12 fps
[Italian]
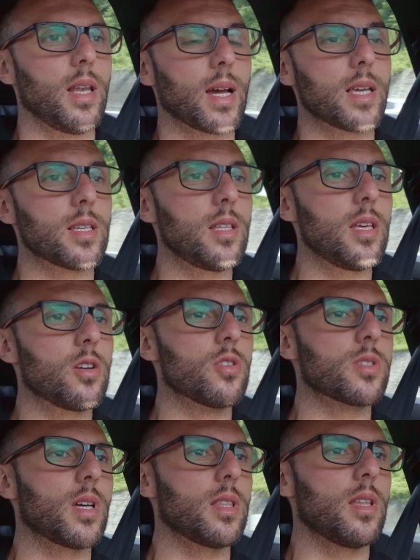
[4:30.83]
della casa di
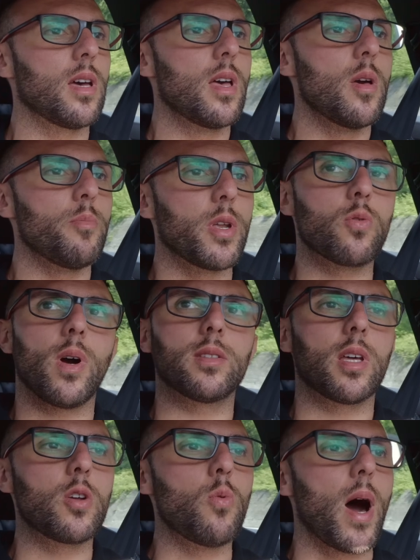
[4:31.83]
Ingolstad per
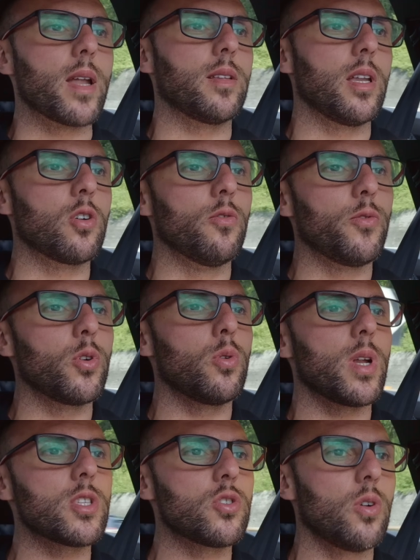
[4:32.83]
quanto riguarda le
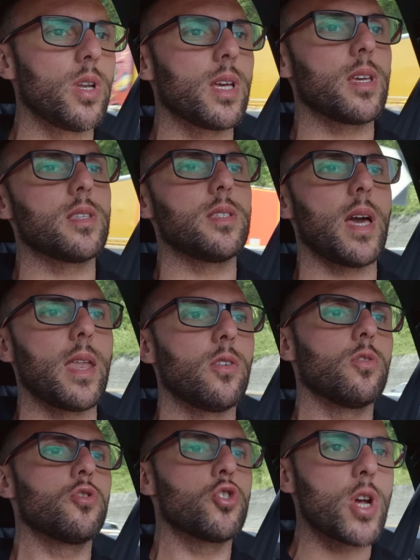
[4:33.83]
configurazioni che si
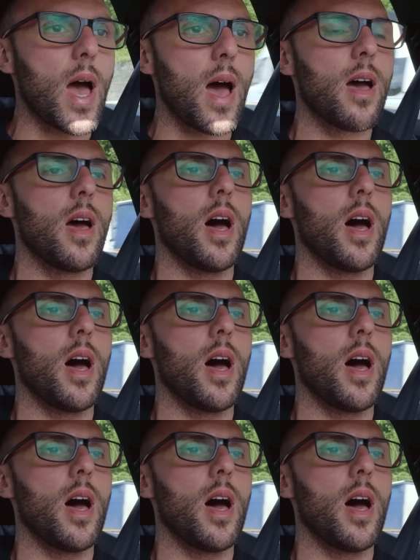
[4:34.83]
hanno già